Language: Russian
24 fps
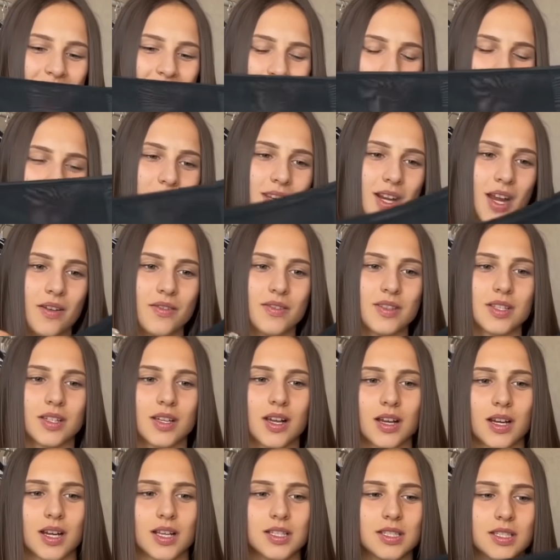Но мне нравится
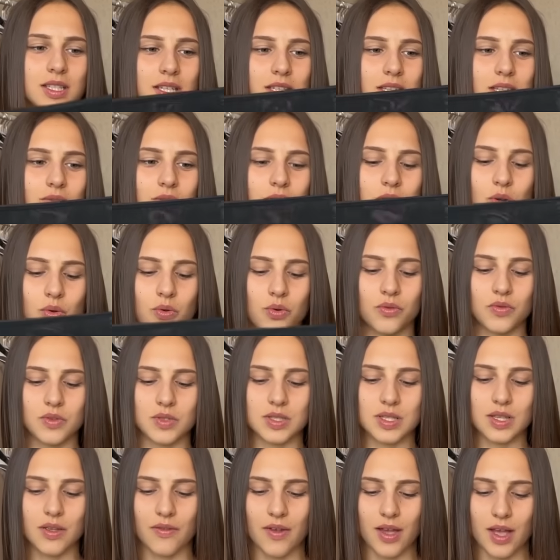как раз-таки на вот такой
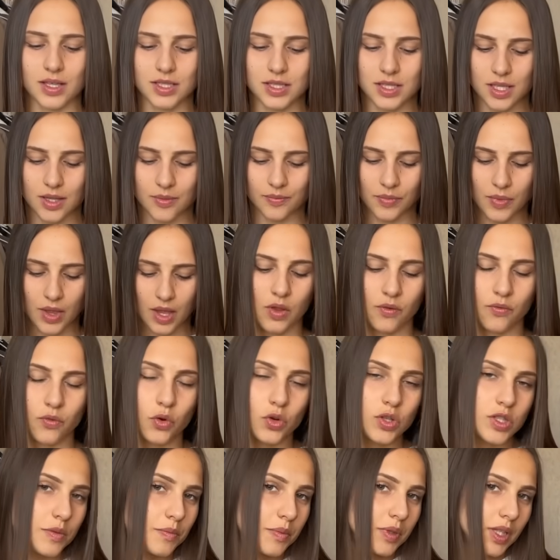вот завязке.
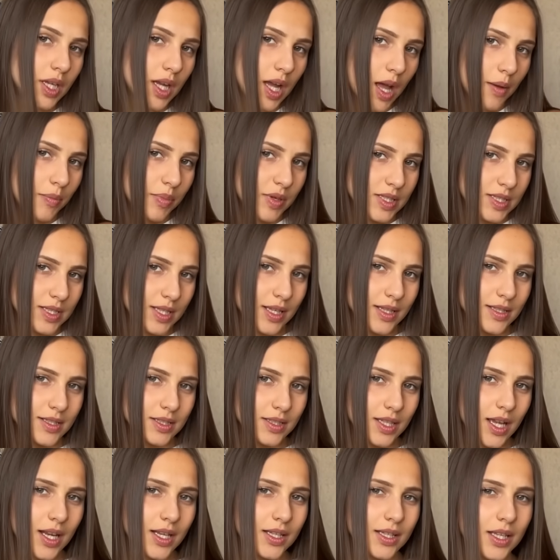Вроде бы такая простая
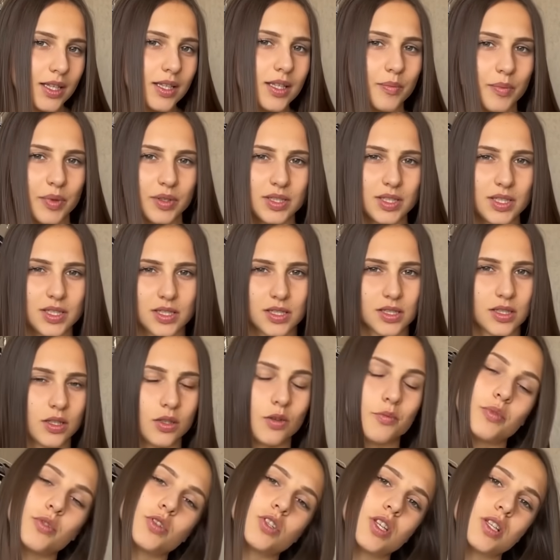деталь, да, дополнительная,
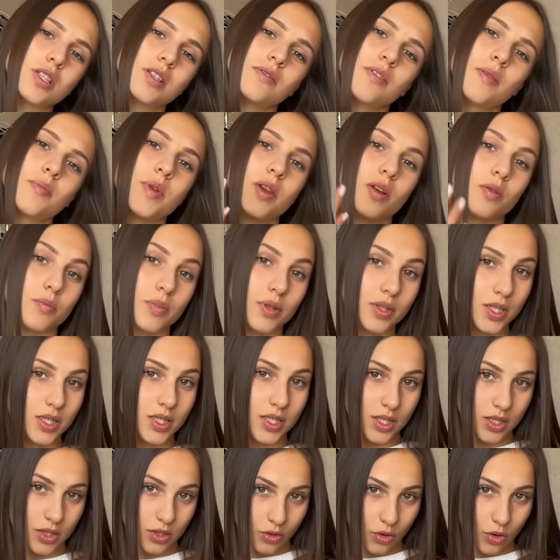но ну, получается, во-первых,
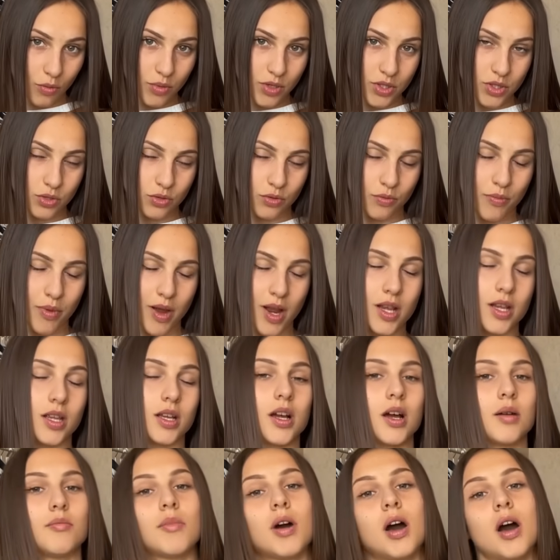полноценный образ с
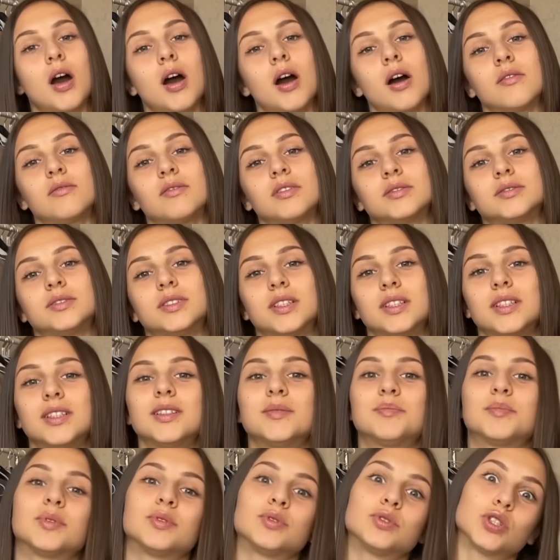купальником, а
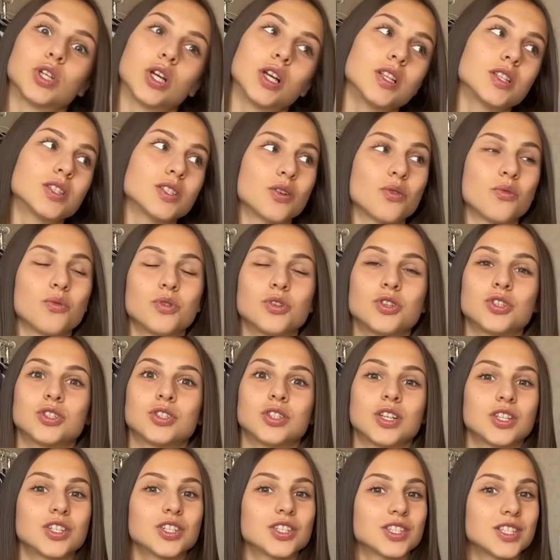во-вторых, получается
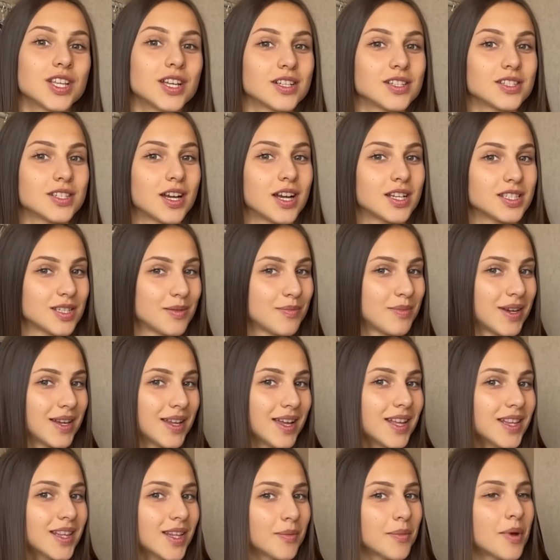очень даже секси, хотя при
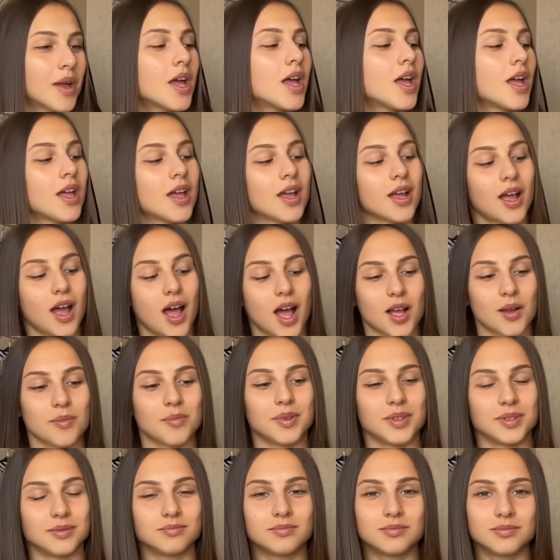этом как
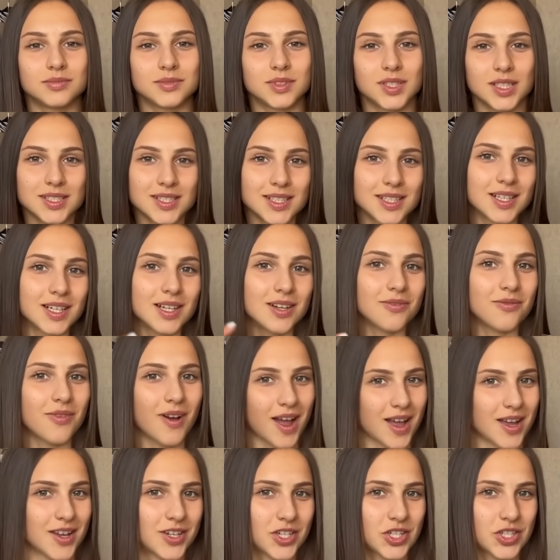бы ты
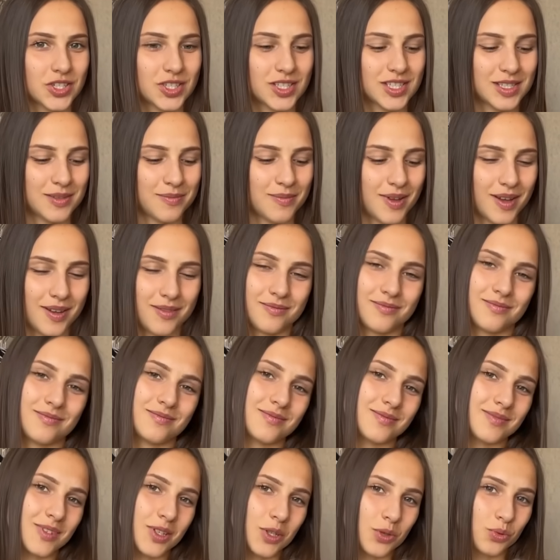закрываешь себя.
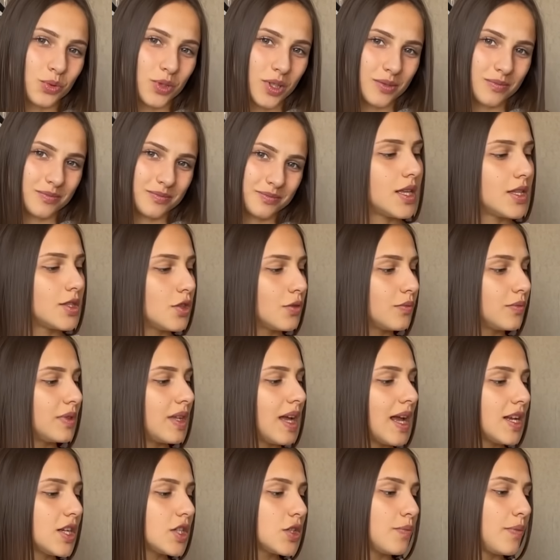Круто. Идем
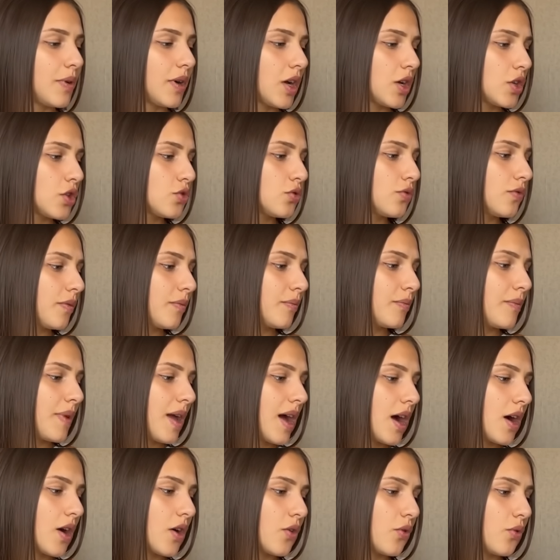дальше, покажу вам
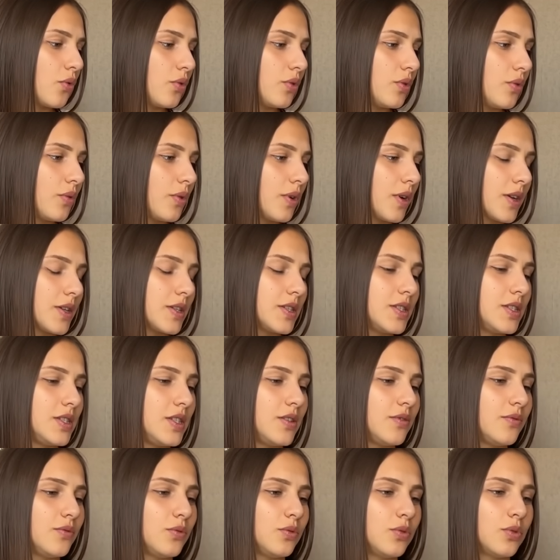мягкую,
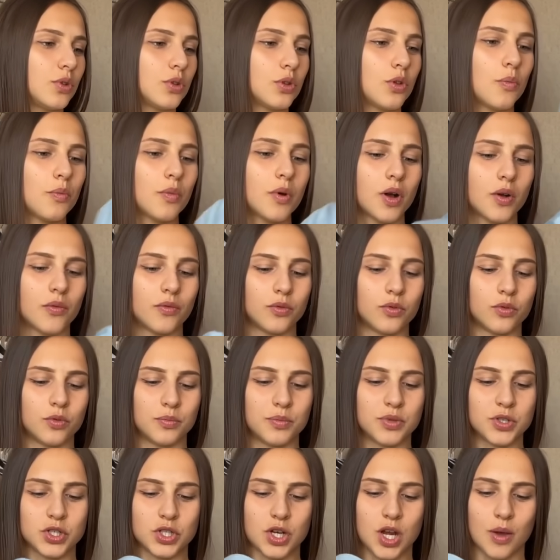красивую хлопковую
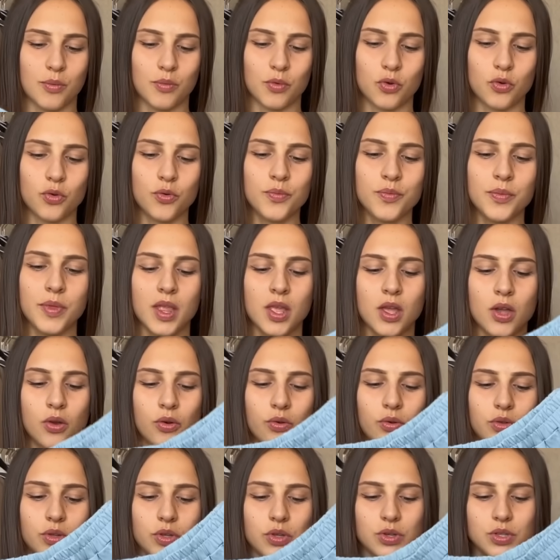пижамку.
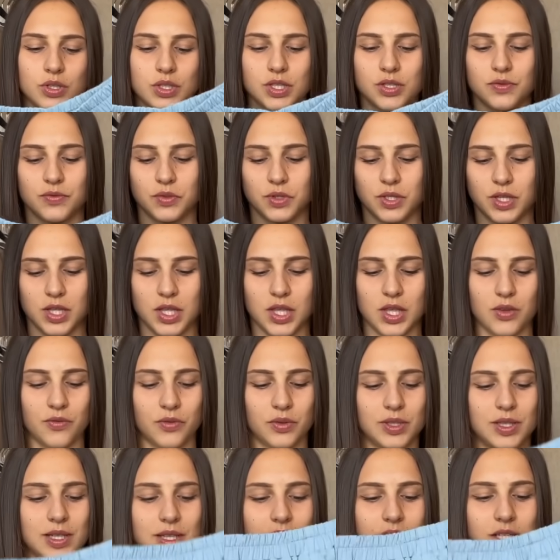У нее здесь вот такие
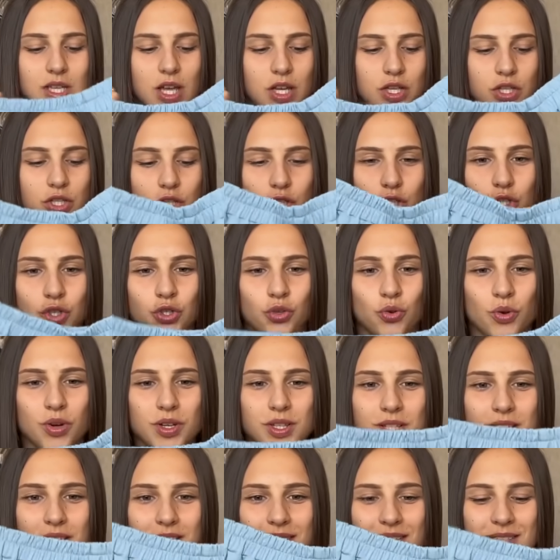вот летящие
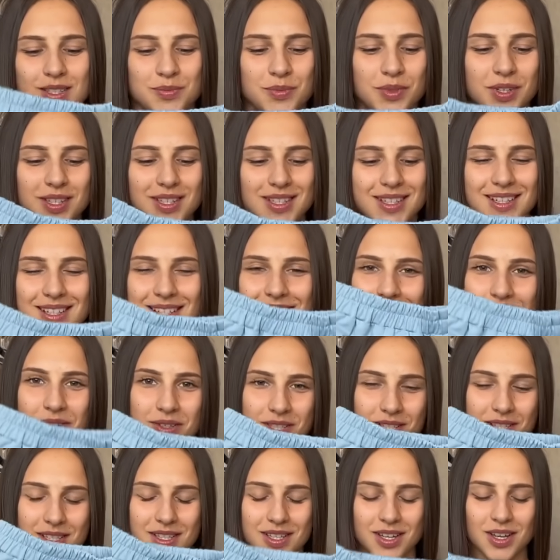шортики, смотрится красиво,
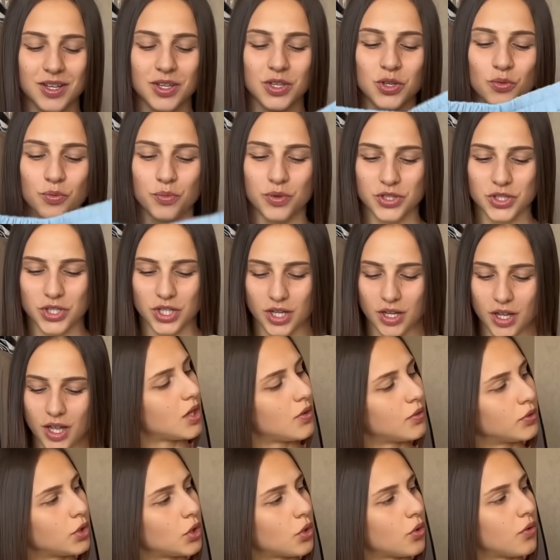кстати, как юбочка.
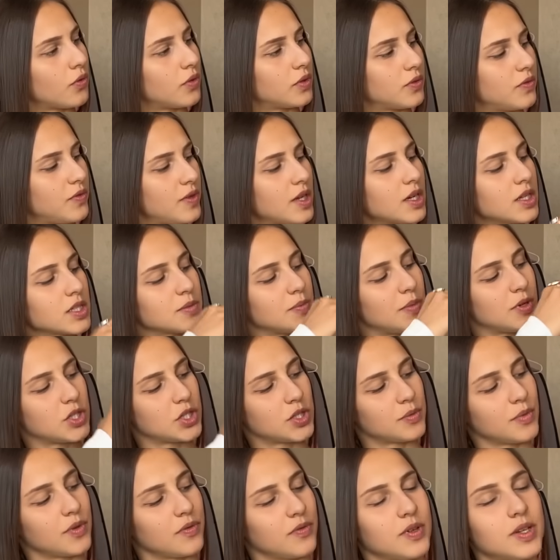И вот такой вот верх с
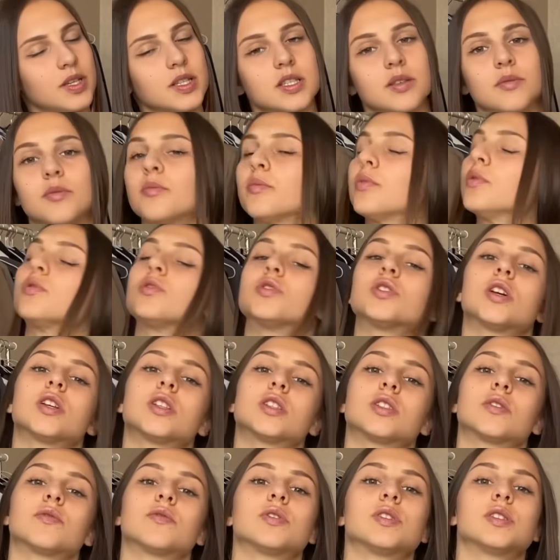большими вырезами
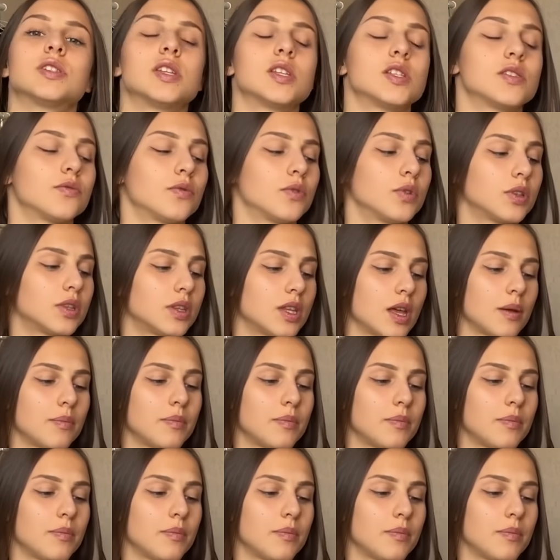получается вот здесь вот на